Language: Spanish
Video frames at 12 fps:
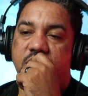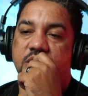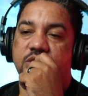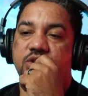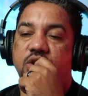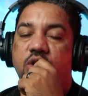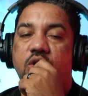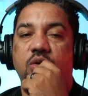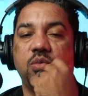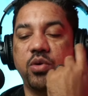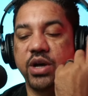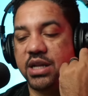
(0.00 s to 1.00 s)
Yo
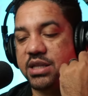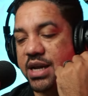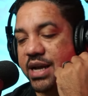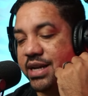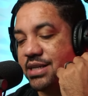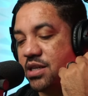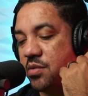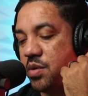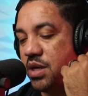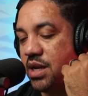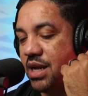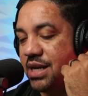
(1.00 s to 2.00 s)
voy a traer ese
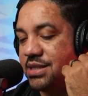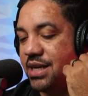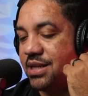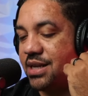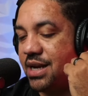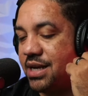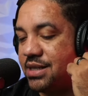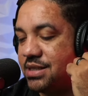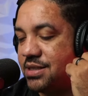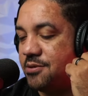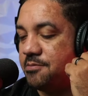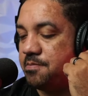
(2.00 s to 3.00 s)
bill hacia atrás